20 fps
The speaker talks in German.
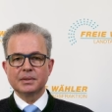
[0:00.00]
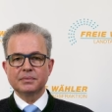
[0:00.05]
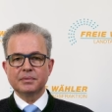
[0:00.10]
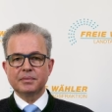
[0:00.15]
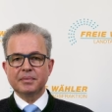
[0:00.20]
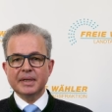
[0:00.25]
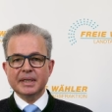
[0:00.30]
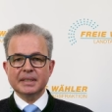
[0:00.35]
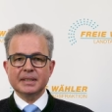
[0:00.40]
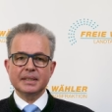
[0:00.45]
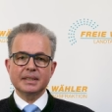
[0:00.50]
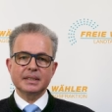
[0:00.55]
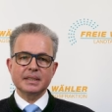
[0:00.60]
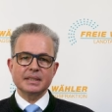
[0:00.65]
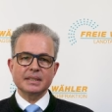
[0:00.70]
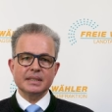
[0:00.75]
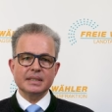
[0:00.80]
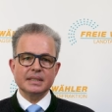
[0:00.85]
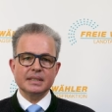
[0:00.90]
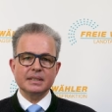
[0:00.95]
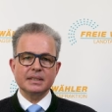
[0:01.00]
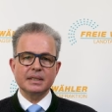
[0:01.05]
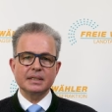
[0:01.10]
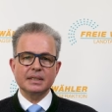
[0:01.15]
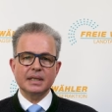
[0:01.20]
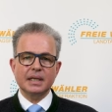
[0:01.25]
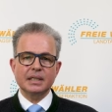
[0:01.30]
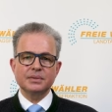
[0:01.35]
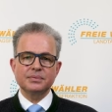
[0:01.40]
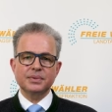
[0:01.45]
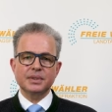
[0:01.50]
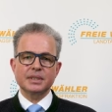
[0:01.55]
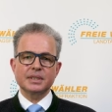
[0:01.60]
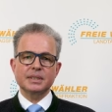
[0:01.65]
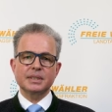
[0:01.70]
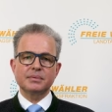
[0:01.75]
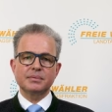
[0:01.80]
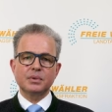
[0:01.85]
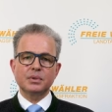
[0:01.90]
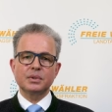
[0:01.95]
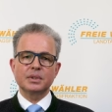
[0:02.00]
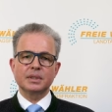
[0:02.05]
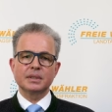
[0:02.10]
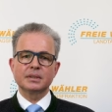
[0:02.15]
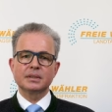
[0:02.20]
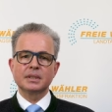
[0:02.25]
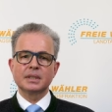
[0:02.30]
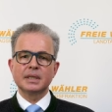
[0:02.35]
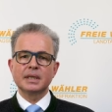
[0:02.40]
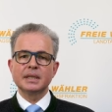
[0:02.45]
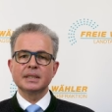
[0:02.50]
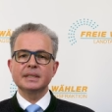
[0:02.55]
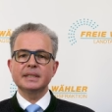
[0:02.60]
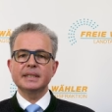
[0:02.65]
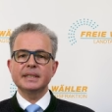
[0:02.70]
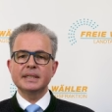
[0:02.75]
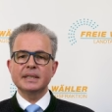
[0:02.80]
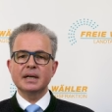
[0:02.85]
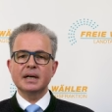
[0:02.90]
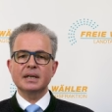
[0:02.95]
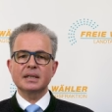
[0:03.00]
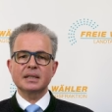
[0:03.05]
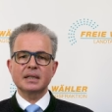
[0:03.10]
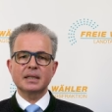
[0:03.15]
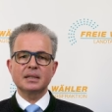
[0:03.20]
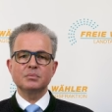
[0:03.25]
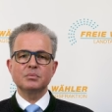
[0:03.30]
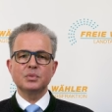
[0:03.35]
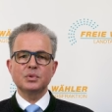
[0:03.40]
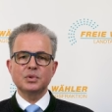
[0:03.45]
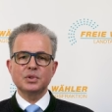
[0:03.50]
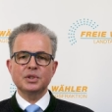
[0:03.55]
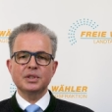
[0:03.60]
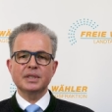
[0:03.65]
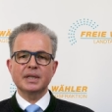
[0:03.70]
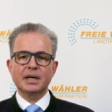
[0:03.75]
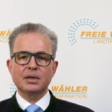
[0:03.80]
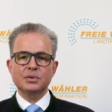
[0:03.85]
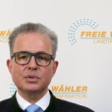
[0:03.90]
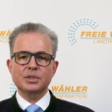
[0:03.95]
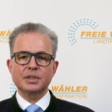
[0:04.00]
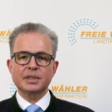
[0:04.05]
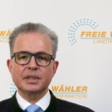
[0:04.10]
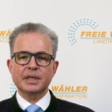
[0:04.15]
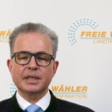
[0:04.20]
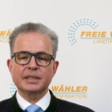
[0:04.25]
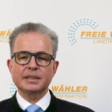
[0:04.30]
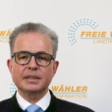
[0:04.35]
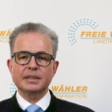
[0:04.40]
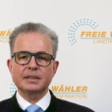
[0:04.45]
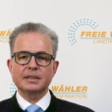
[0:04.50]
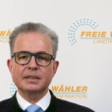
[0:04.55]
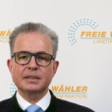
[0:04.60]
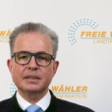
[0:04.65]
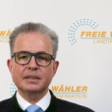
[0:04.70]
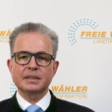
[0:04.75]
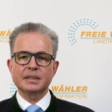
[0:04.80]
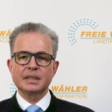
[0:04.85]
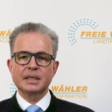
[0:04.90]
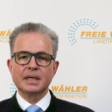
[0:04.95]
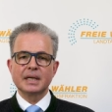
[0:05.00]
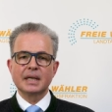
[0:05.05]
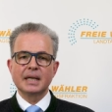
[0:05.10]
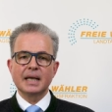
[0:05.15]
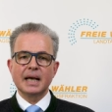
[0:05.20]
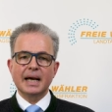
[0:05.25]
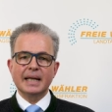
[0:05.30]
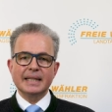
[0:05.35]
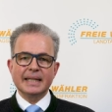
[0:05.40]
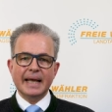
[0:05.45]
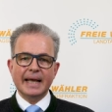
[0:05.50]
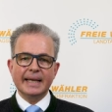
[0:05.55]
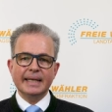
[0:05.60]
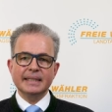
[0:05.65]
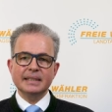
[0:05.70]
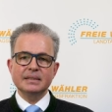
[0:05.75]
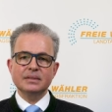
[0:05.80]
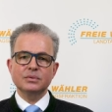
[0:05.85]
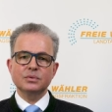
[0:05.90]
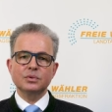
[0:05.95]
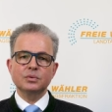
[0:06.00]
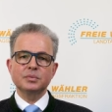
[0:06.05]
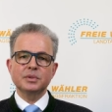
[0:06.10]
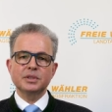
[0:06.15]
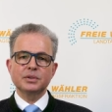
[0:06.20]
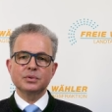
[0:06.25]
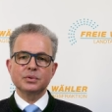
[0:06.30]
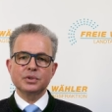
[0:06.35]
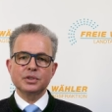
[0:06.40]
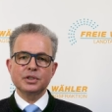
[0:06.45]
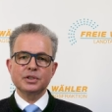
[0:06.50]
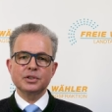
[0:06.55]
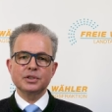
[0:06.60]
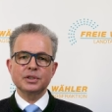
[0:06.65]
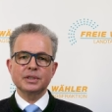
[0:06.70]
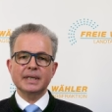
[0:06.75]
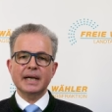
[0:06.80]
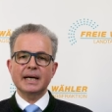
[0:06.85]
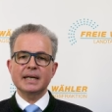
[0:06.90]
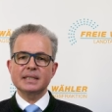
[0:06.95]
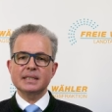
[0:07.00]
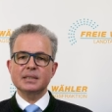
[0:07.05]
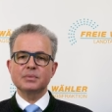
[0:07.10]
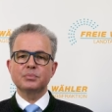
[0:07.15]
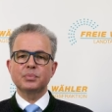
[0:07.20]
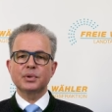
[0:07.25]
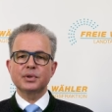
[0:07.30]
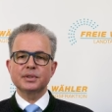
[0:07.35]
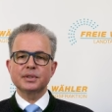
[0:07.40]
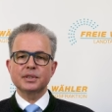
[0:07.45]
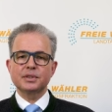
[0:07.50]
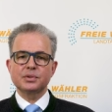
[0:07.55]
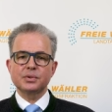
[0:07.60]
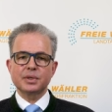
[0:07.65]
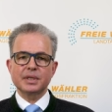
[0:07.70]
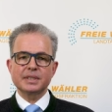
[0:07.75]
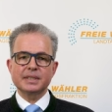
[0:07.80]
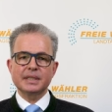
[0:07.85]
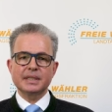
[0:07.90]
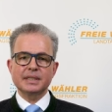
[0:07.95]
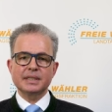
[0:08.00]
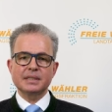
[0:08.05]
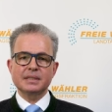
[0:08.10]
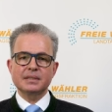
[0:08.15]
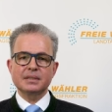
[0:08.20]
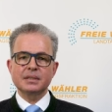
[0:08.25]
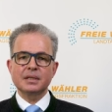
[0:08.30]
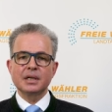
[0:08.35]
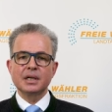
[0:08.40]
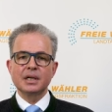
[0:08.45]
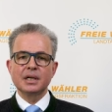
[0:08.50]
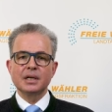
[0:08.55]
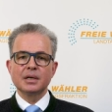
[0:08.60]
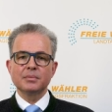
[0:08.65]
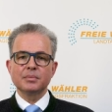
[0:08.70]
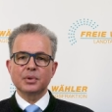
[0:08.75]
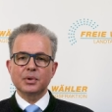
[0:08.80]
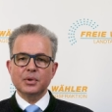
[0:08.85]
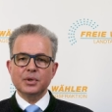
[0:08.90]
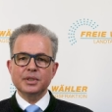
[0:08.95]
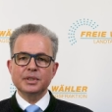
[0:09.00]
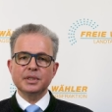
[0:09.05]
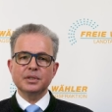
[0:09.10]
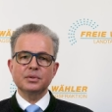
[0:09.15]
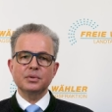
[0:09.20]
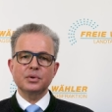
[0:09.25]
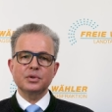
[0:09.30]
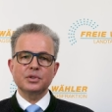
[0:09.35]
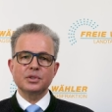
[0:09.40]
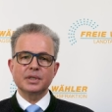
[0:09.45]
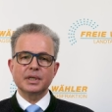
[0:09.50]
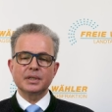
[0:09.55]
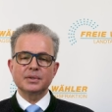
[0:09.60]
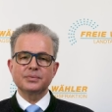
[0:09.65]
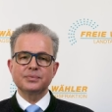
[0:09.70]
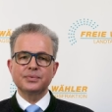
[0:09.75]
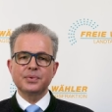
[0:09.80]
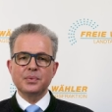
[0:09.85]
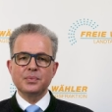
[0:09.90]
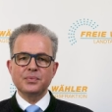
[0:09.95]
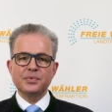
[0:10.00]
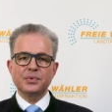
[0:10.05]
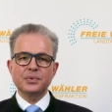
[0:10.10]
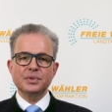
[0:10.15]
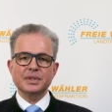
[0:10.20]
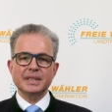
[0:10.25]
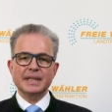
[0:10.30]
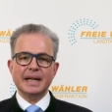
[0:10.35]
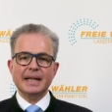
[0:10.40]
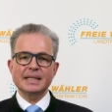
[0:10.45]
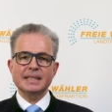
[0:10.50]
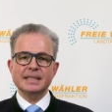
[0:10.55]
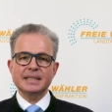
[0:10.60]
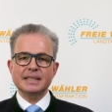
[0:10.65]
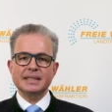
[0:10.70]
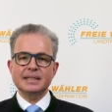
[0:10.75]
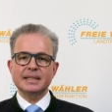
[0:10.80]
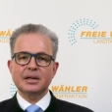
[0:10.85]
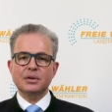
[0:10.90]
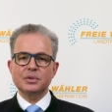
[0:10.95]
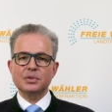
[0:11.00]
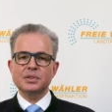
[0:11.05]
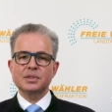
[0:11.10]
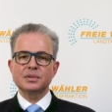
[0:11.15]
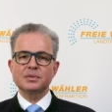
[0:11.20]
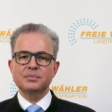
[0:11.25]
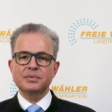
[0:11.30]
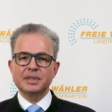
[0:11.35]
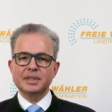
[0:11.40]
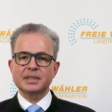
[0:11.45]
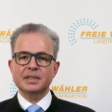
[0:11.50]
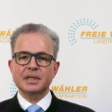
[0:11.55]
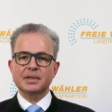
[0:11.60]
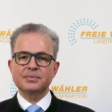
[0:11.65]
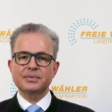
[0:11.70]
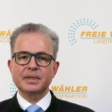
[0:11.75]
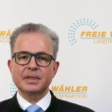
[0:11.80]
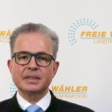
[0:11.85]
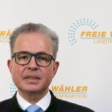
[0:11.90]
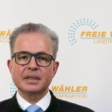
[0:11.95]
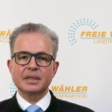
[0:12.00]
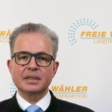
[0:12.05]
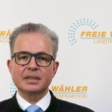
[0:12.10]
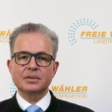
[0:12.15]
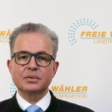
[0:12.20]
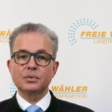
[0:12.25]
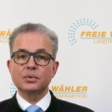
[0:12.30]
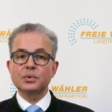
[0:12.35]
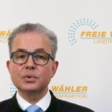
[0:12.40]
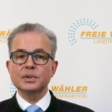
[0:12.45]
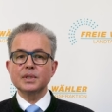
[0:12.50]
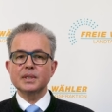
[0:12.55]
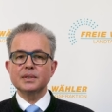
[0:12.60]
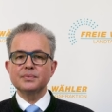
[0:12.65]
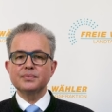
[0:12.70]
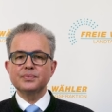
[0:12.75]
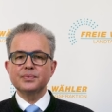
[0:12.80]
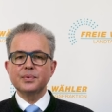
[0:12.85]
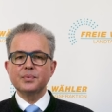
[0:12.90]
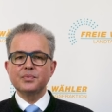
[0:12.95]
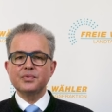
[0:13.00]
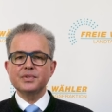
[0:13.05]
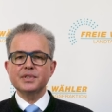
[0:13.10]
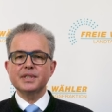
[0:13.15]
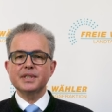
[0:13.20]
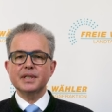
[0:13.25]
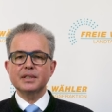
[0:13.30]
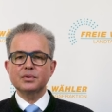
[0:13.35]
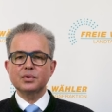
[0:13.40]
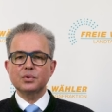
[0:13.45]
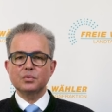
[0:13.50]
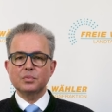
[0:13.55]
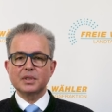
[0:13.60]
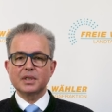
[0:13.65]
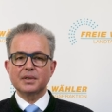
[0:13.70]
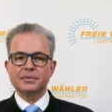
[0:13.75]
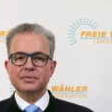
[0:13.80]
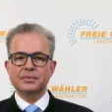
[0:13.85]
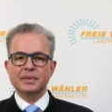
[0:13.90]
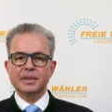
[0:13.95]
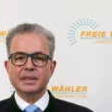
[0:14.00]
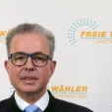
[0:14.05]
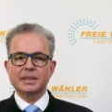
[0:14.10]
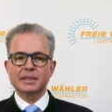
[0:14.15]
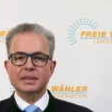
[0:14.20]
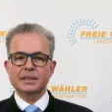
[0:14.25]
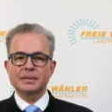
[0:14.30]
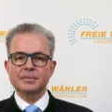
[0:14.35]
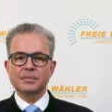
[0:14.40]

Wie wichtig das ist, hat anfangs der Woche die IHK München ausgerechnet. Allein um die russischen Gasimporte zu ersetzen, bräuchte Deutschland 35.000 Windkraftanlagen oder 50 Atomkraftwerke.